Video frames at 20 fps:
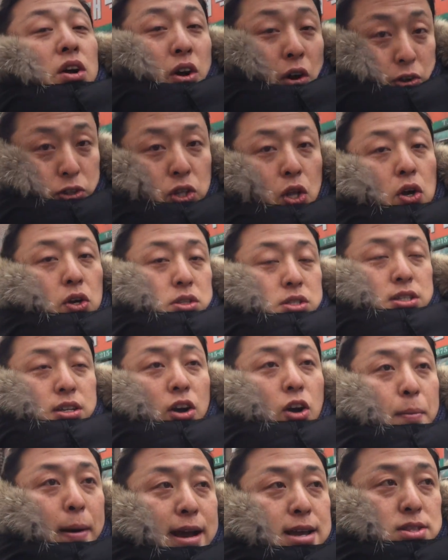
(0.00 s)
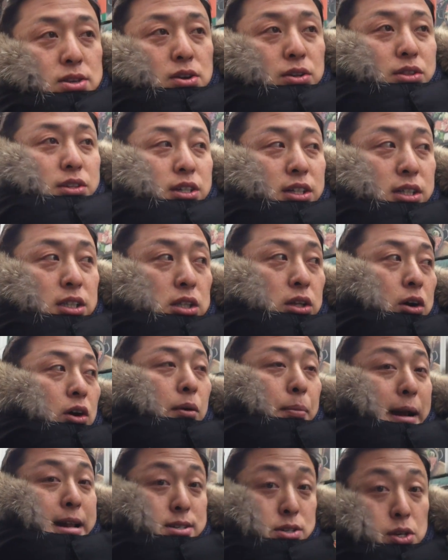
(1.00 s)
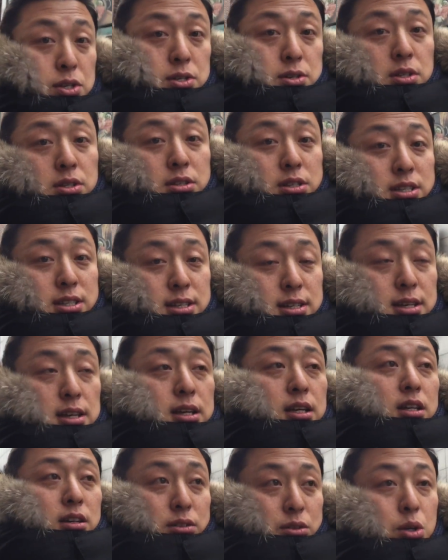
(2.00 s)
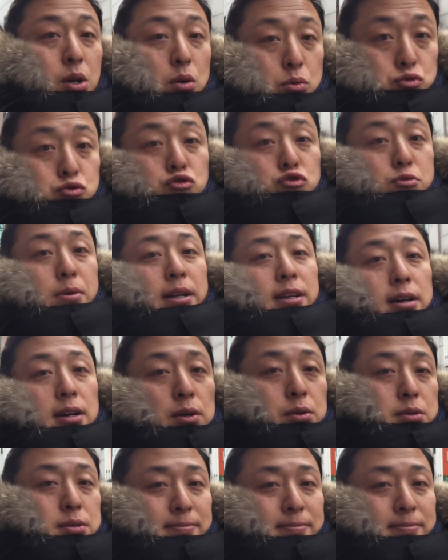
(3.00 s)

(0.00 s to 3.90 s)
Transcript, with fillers: 어떤 창업 아이디어들을 더 발전시켰는지 되게 궁금하네요.